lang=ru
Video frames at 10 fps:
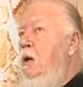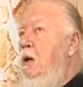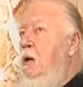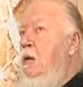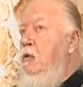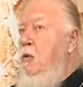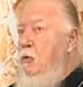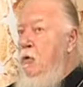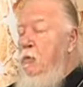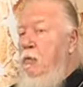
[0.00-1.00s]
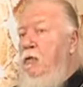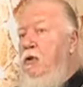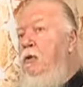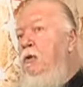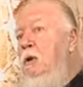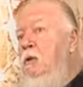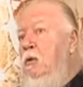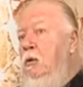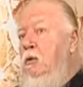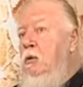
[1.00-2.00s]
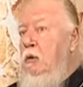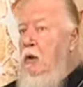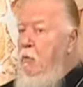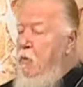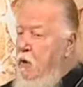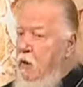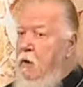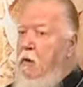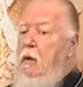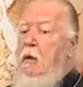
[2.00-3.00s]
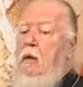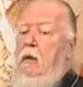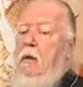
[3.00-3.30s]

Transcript: И, в общем, в силу того, ну, для меня,